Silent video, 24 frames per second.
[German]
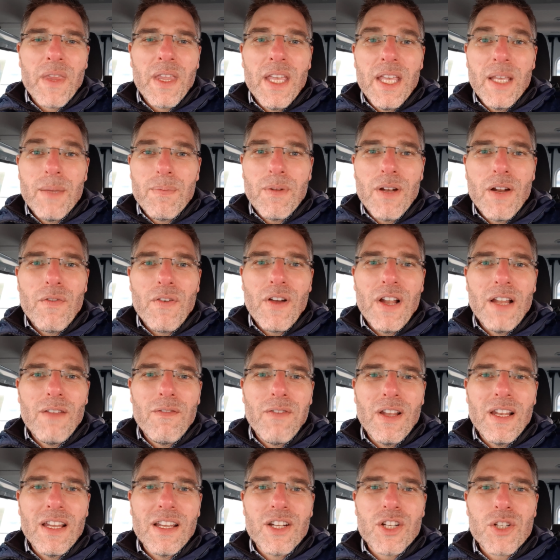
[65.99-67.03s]
Ich bin auf alle
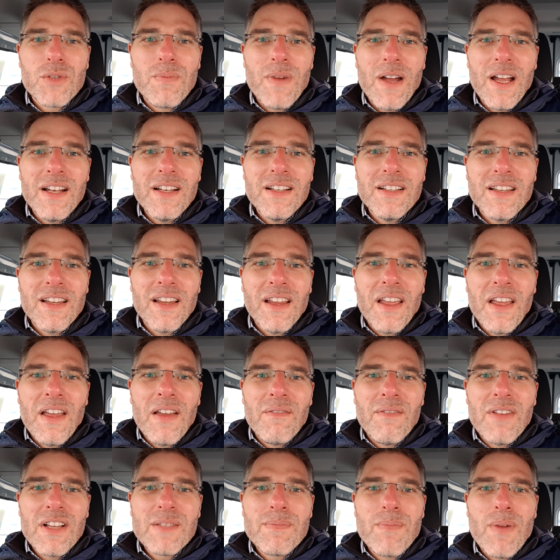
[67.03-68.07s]
Fälle gespannt,
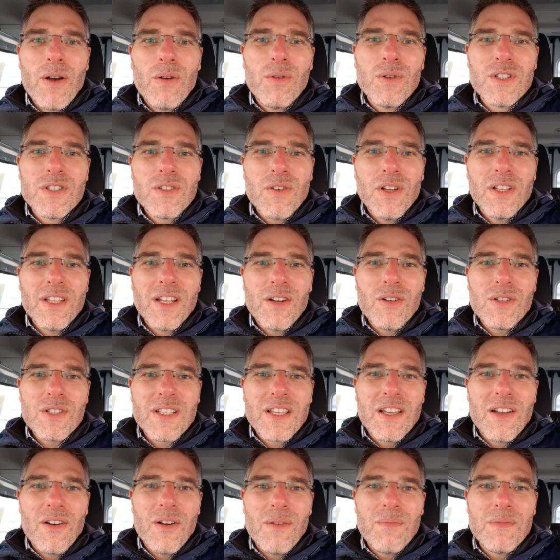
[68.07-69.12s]
was bei uns heute
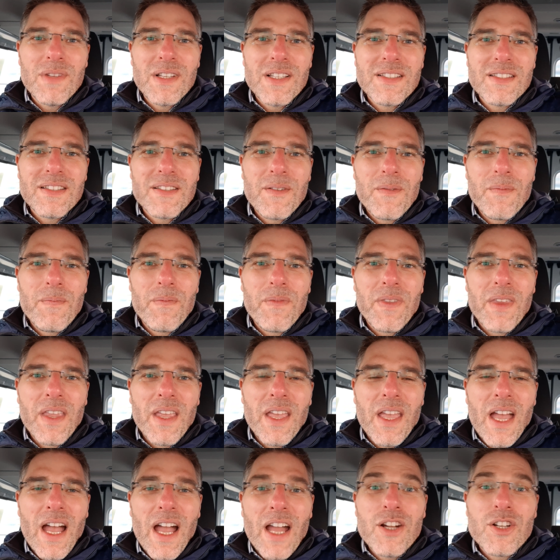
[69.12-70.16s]
rausgekommen ist.
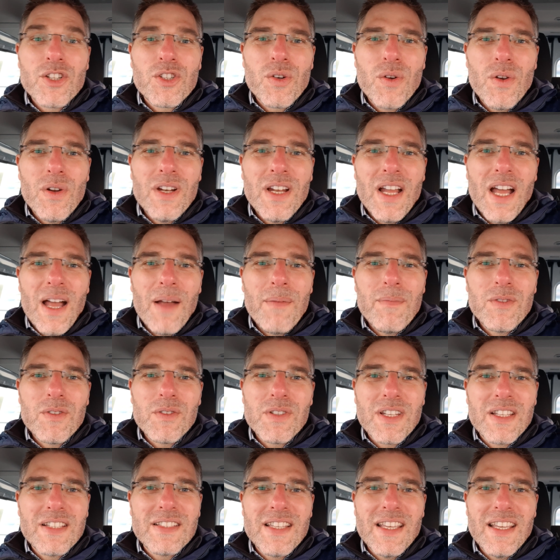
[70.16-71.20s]
Einen schönen Abend
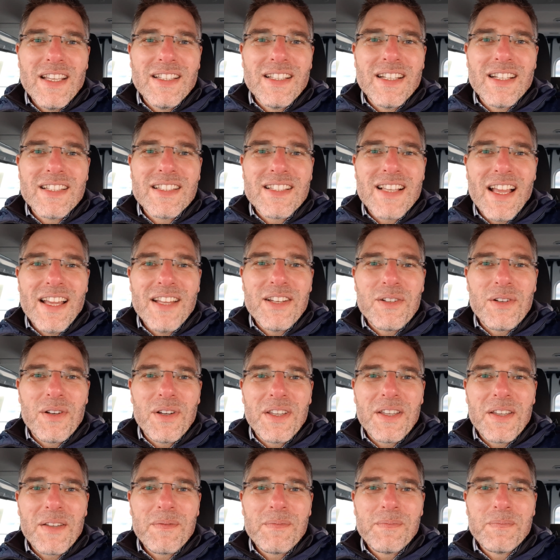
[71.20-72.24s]
und gesegnete Zeit
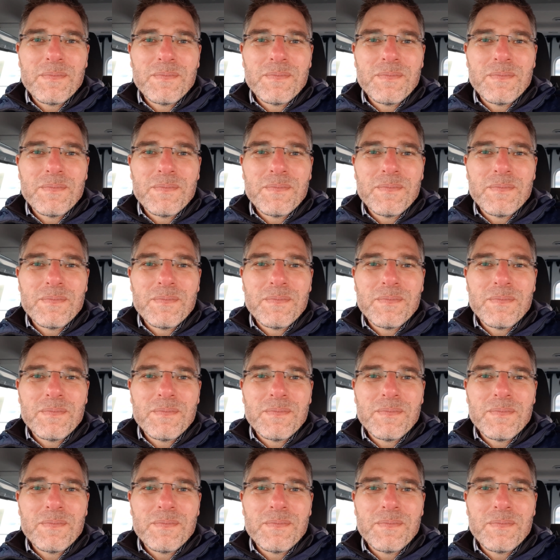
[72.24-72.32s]
euch.